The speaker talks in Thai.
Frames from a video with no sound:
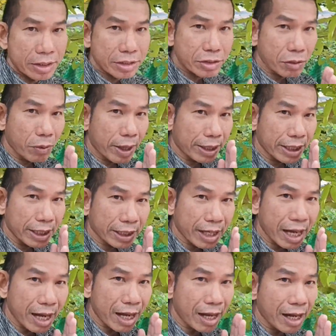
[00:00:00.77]
สวัสดีค
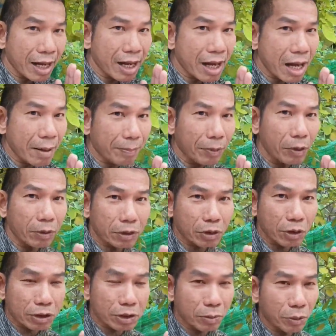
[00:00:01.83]
รับ ลุงโจ
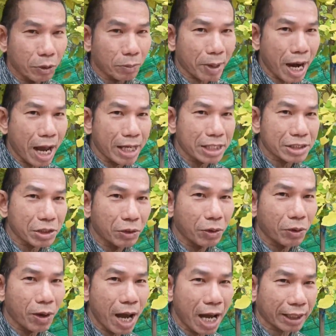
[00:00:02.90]
สมุนไพรโจ
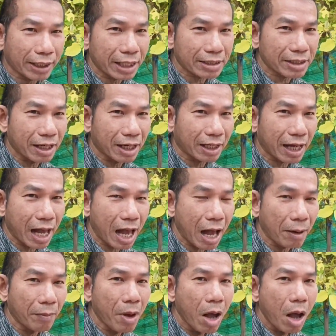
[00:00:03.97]
ฮักนัสารคา
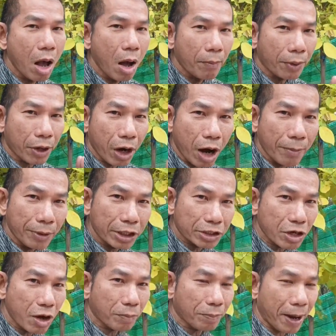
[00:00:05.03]
ม พร้อมด้วย
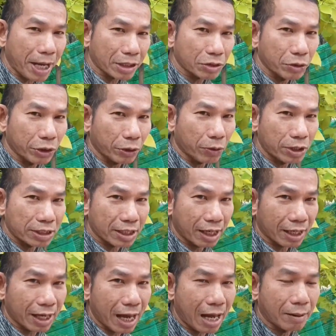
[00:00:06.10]
ช่องป่าจุ๋ยคนสาร
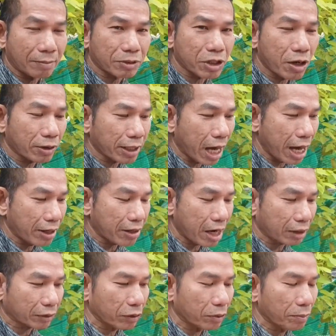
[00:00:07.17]
คาม ช่องนายรั
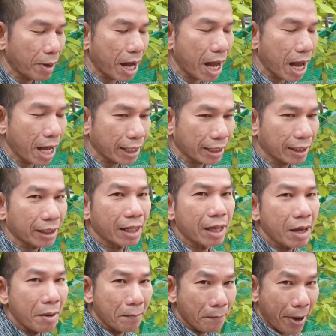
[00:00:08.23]
กต้นไม้
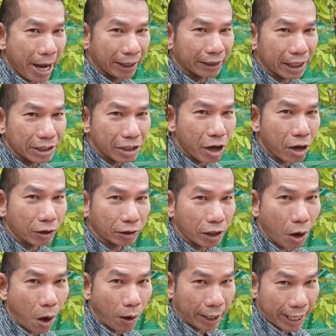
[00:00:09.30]
แม้แต่ช่องท
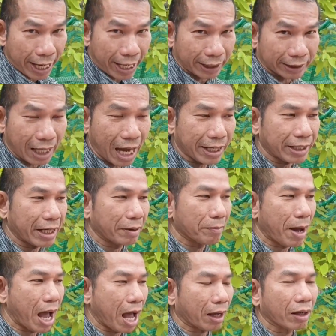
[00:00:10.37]
องเอกไทยเดน
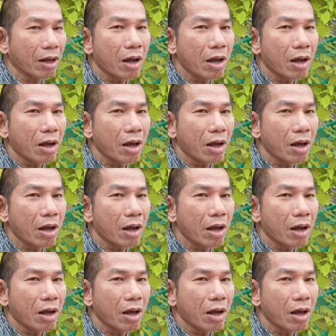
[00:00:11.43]
มาร์ก